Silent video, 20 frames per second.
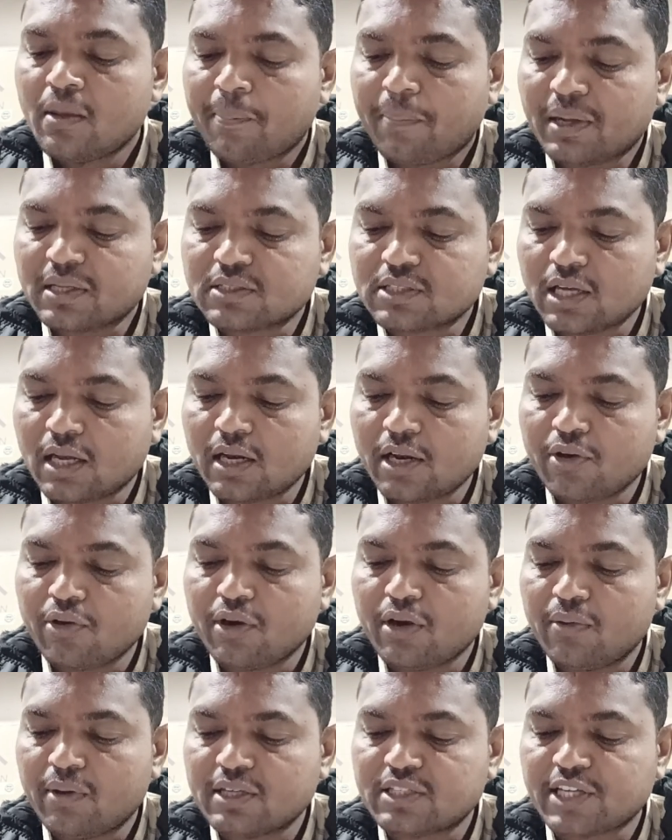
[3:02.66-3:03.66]
పచ్చళ్ళను
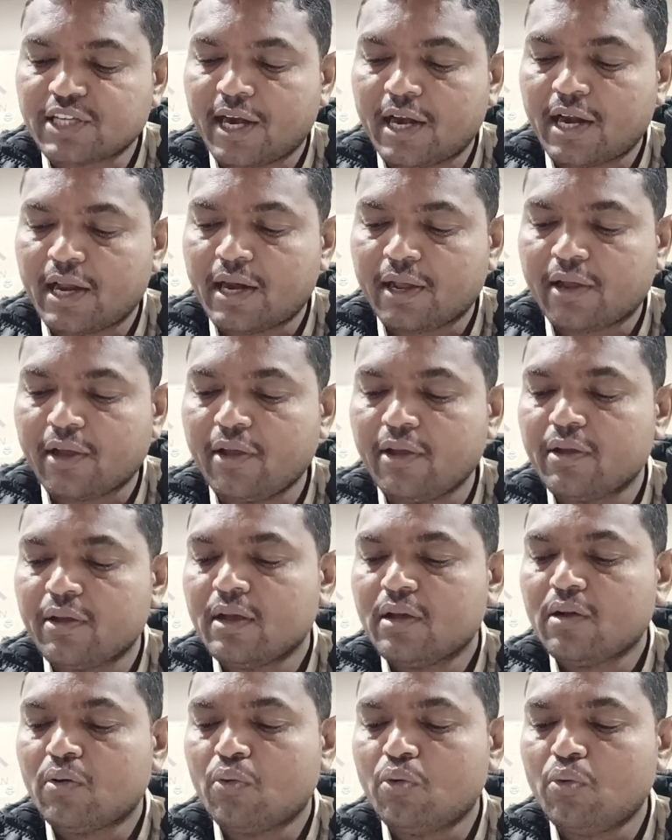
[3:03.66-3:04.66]
నిల్వ చేయడానికి
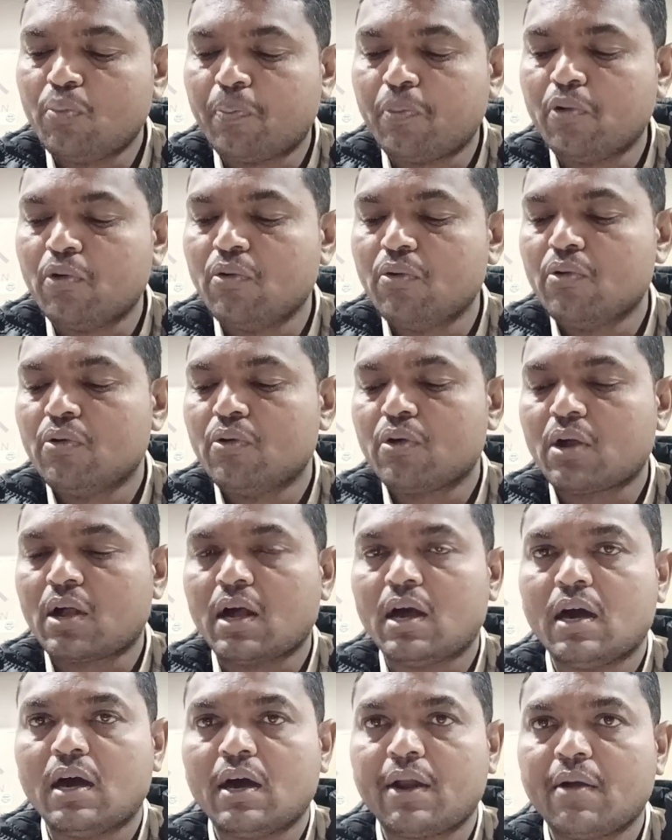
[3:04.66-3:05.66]
ఉప్పు
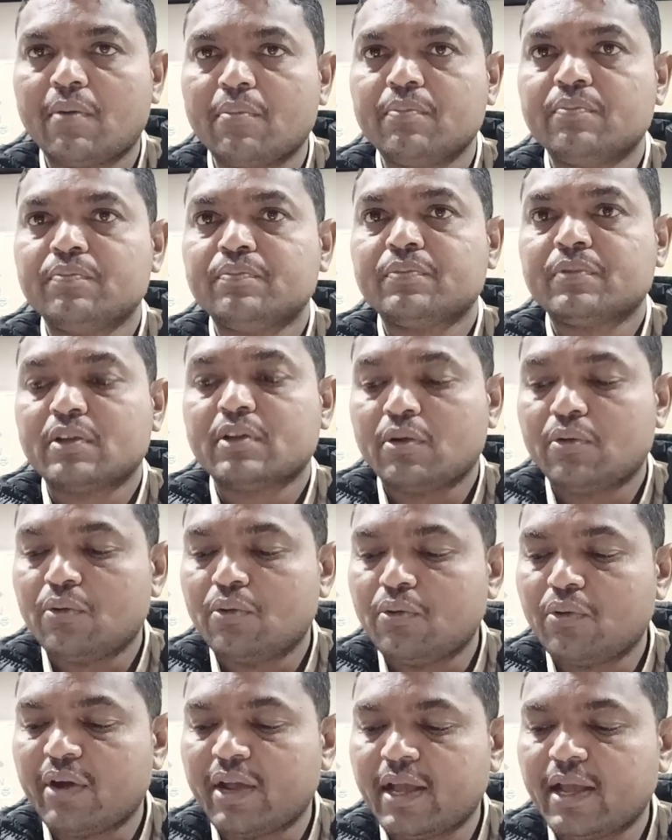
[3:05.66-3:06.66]
కారం
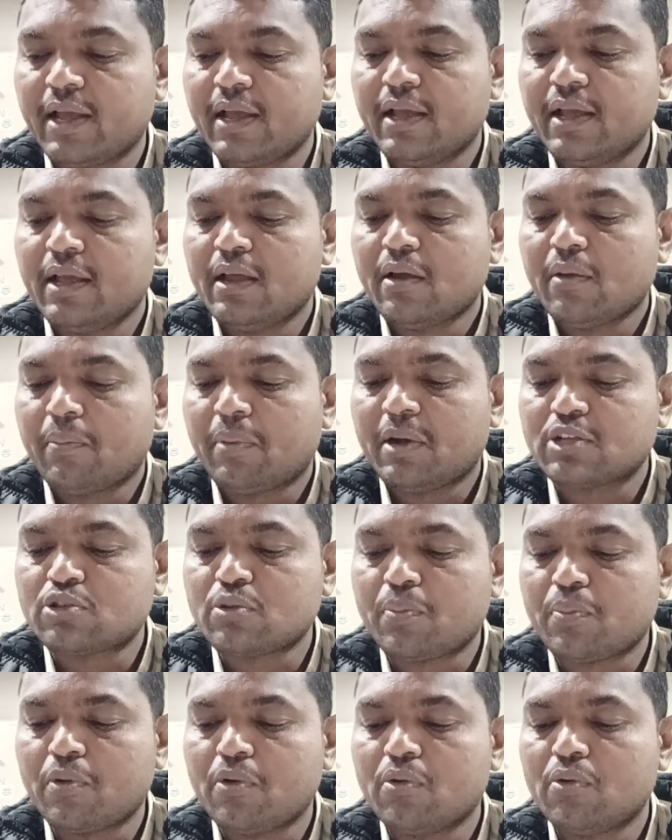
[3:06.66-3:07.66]
నూనె
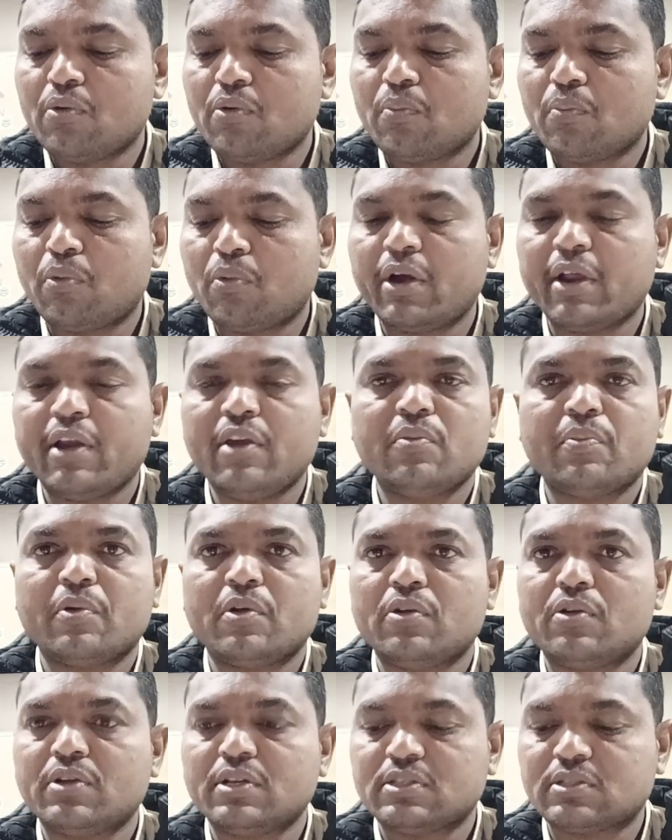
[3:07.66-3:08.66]
పసుపు పొడిని
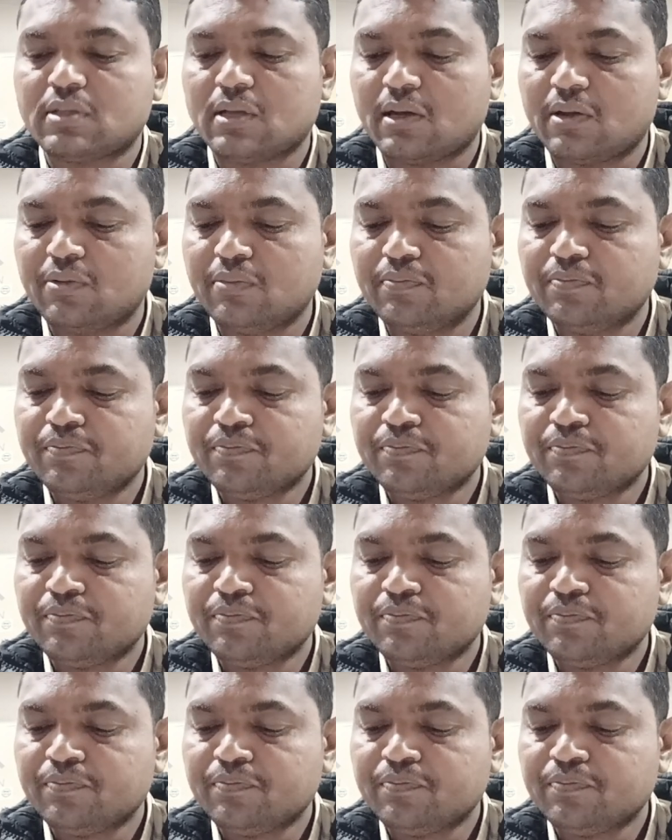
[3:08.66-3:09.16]
ఉపయోగిస్తారు